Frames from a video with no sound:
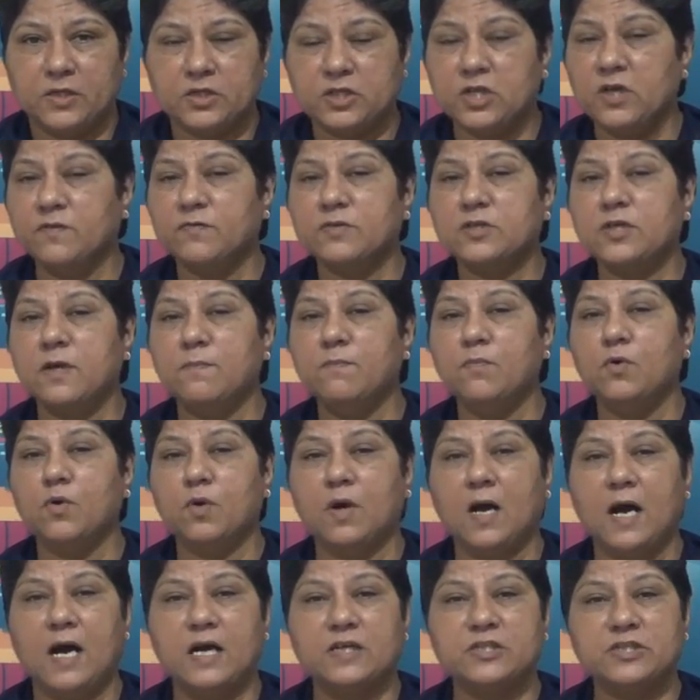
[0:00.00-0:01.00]
शिव शंभू
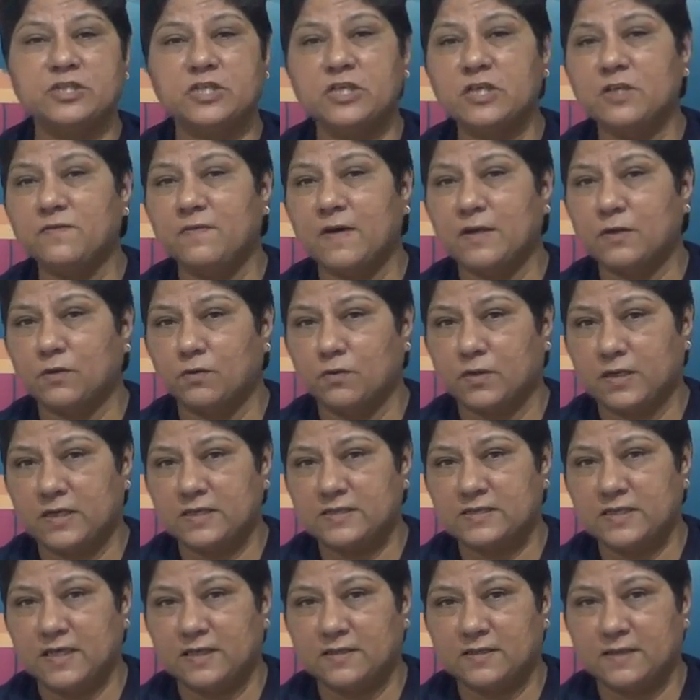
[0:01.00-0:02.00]
का आशीर्वाद उनके
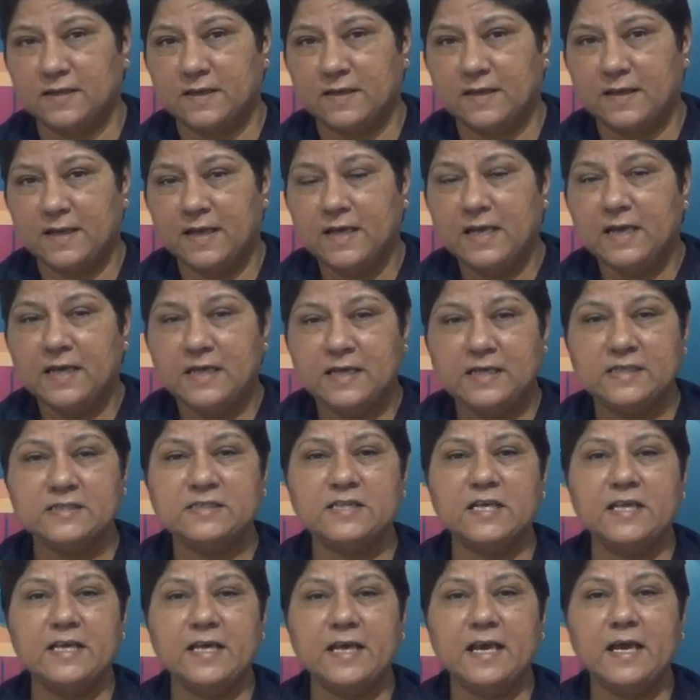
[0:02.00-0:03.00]
साथ है
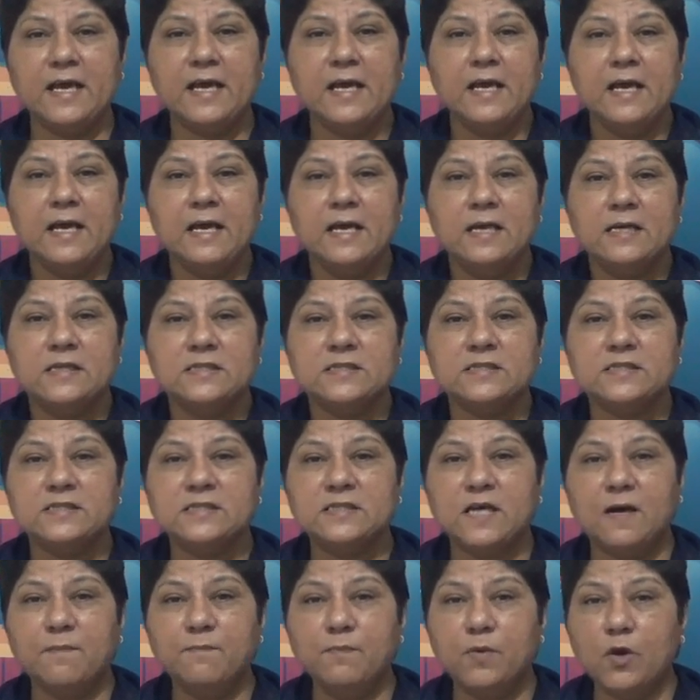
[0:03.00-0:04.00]
इसीलिए
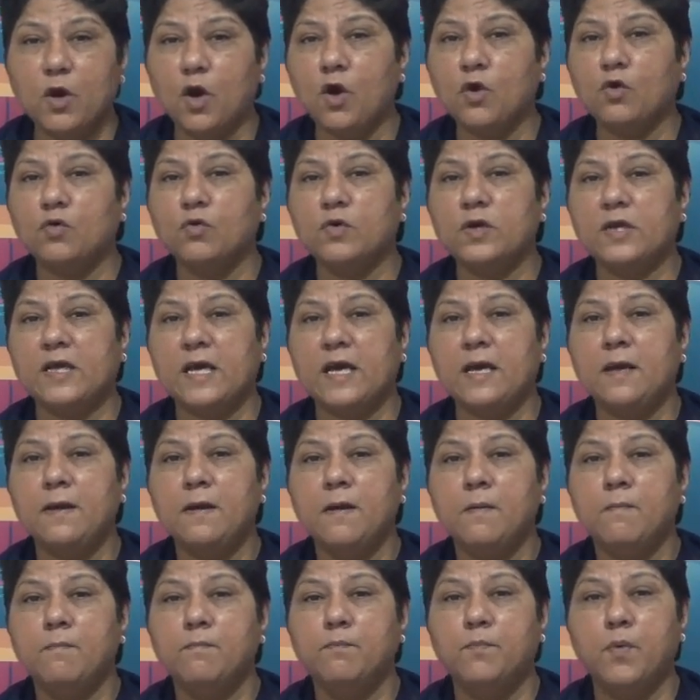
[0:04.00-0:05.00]
सब लोग उनके
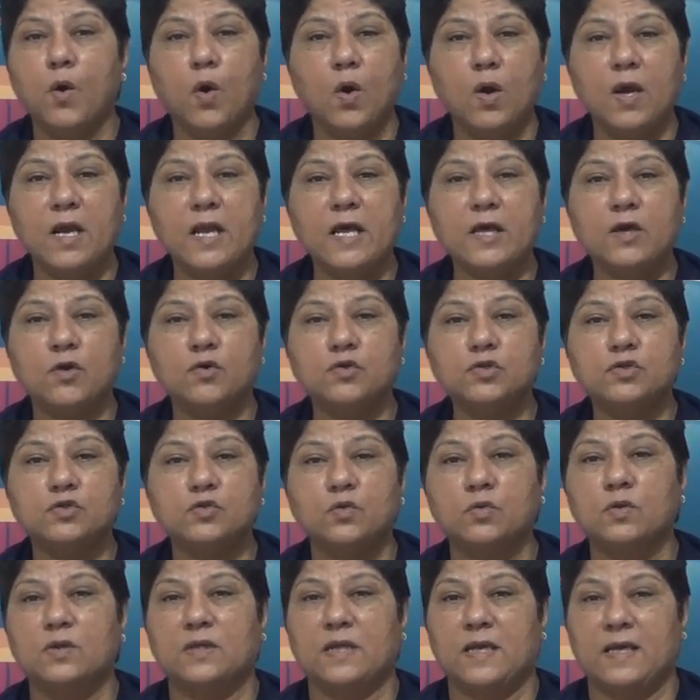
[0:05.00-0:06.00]
बोलने को
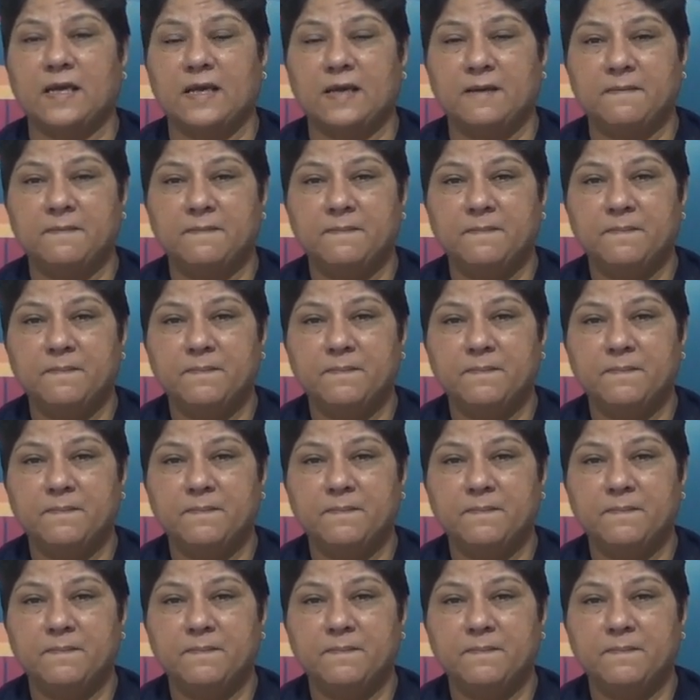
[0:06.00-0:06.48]
सुनते हैं